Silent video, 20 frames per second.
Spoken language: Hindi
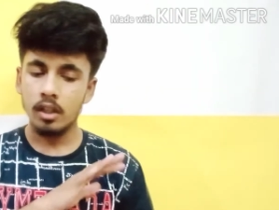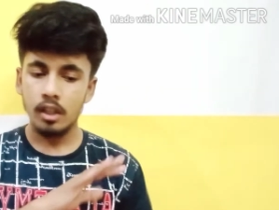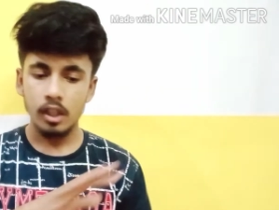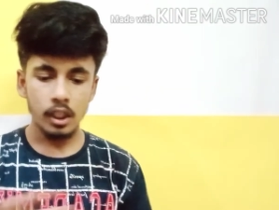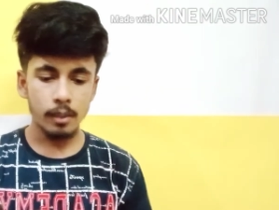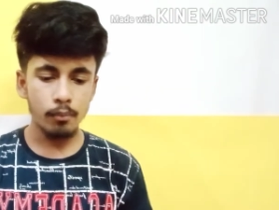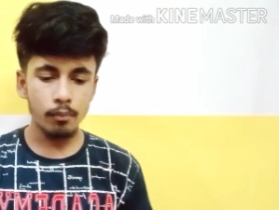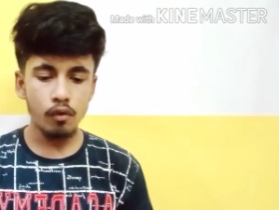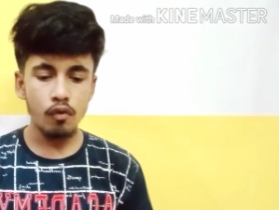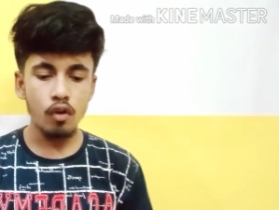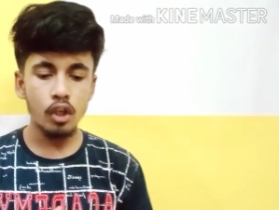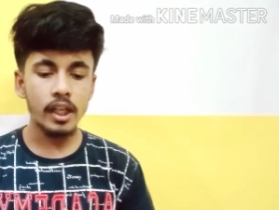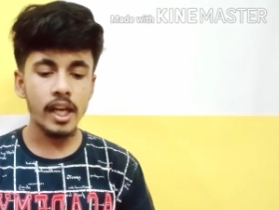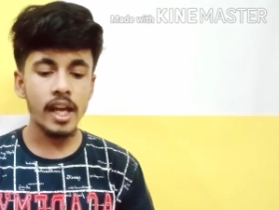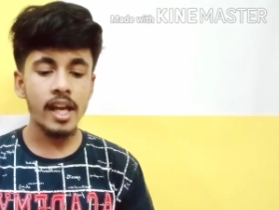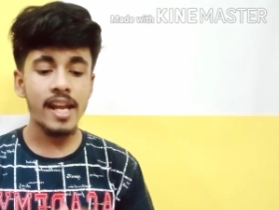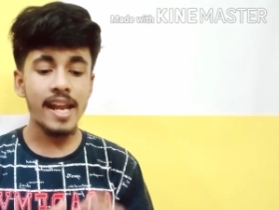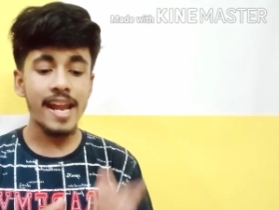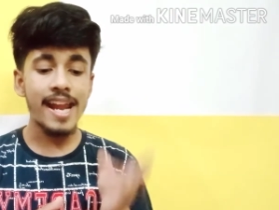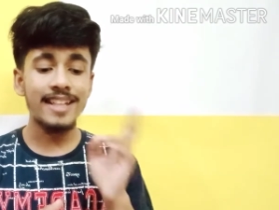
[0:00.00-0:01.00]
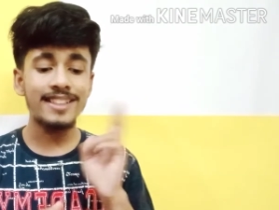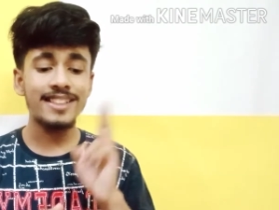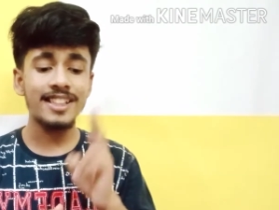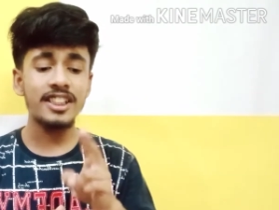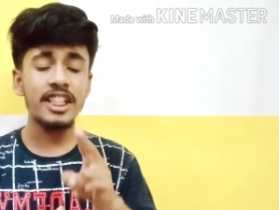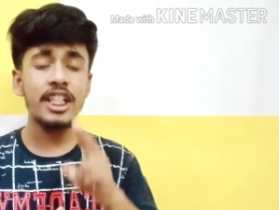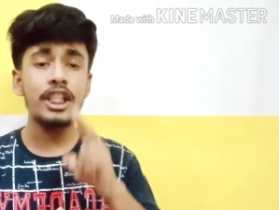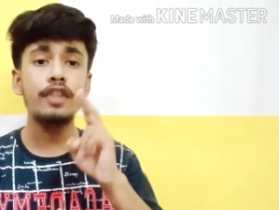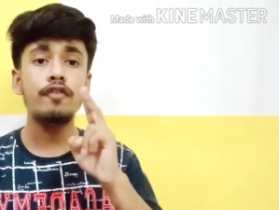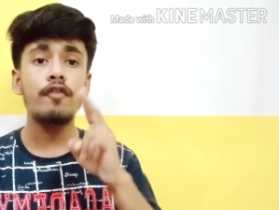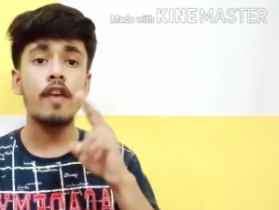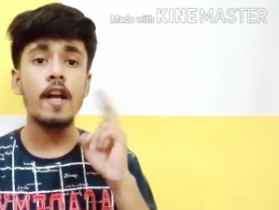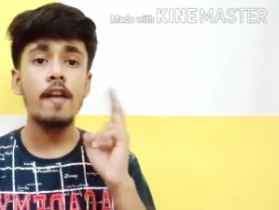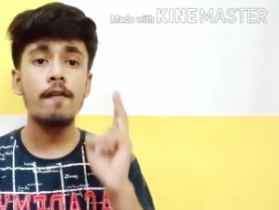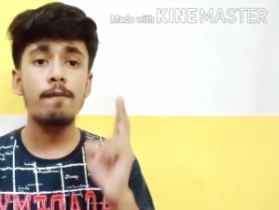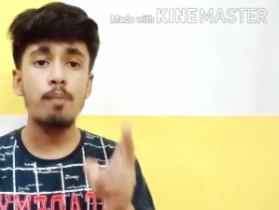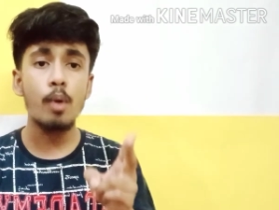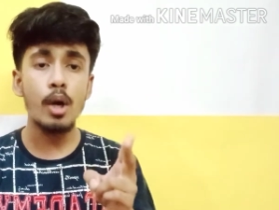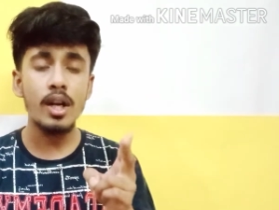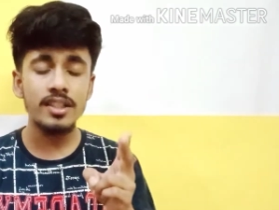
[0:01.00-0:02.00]
रिमूव हो गया है एक्सरसाइज
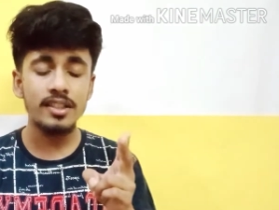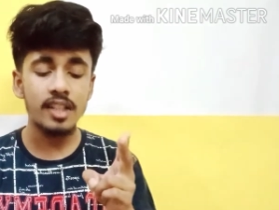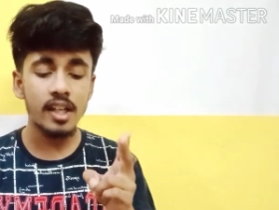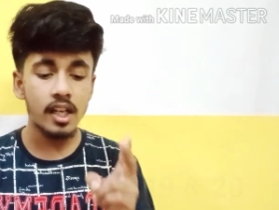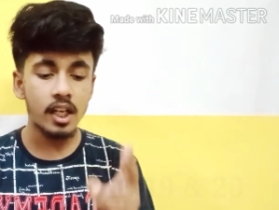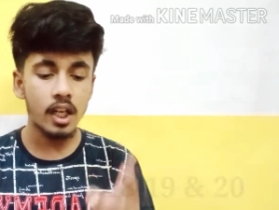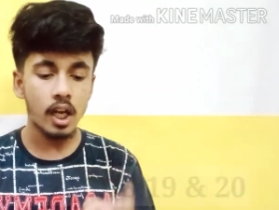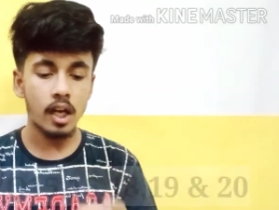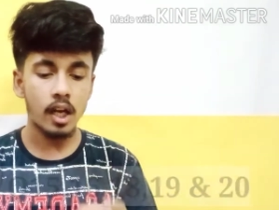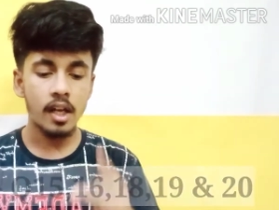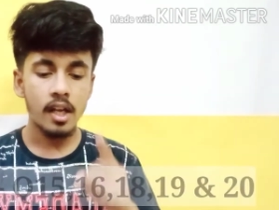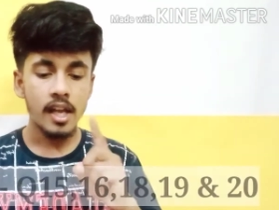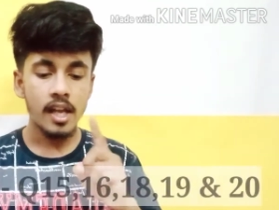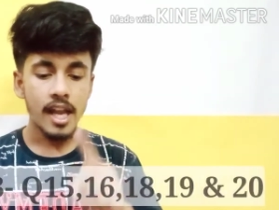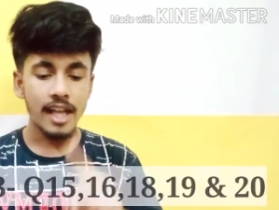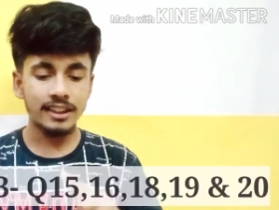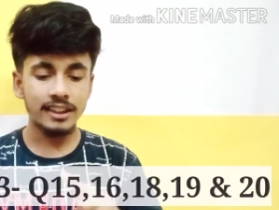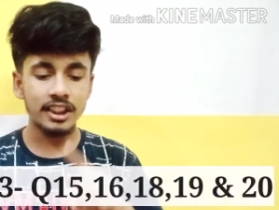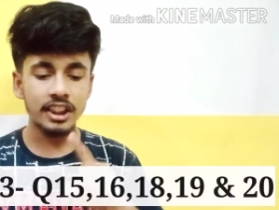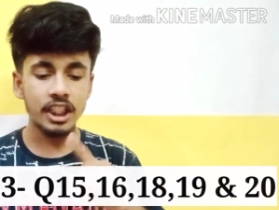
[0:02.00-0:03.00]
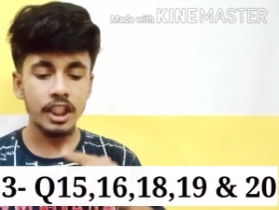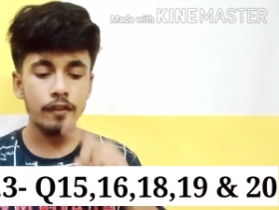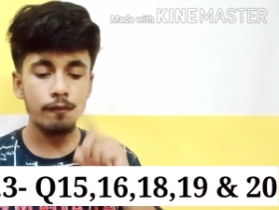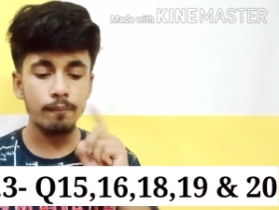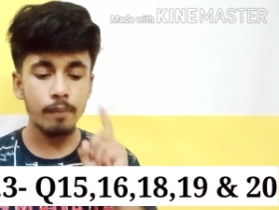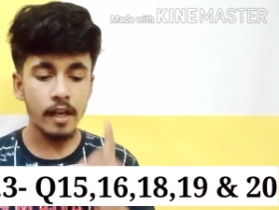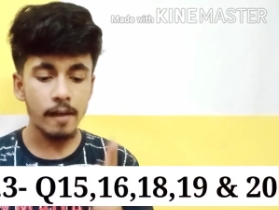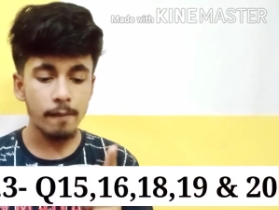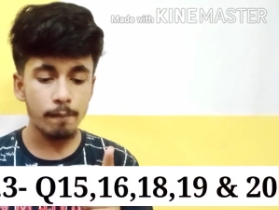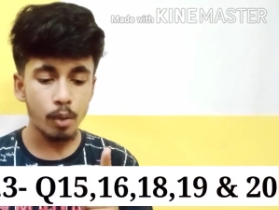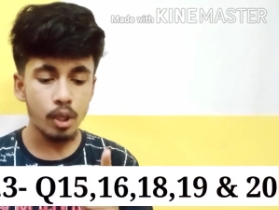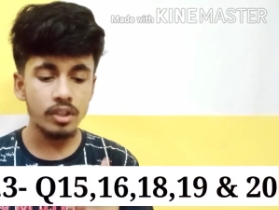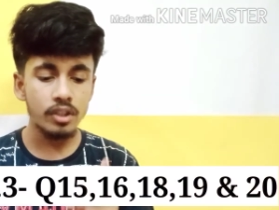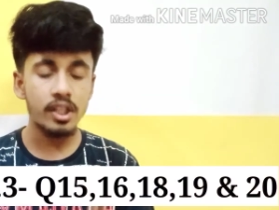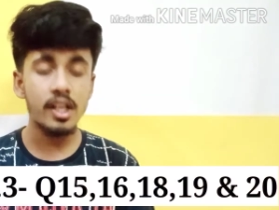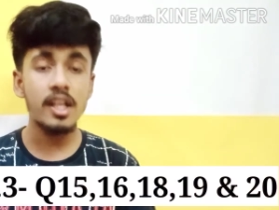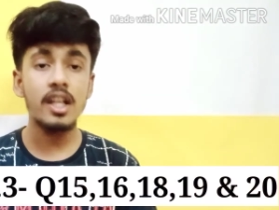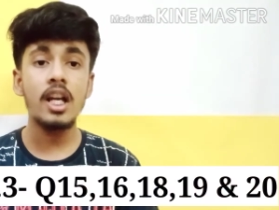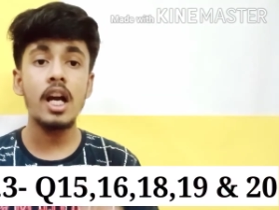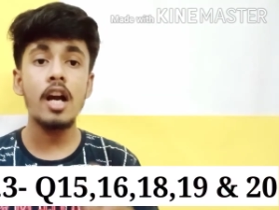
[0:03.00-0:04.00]
5.3 का एक्सरसाइज
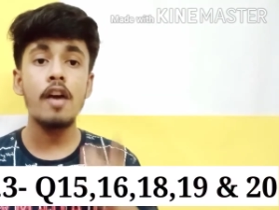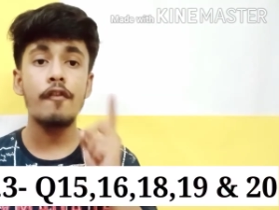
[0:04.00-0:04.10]
5.3 का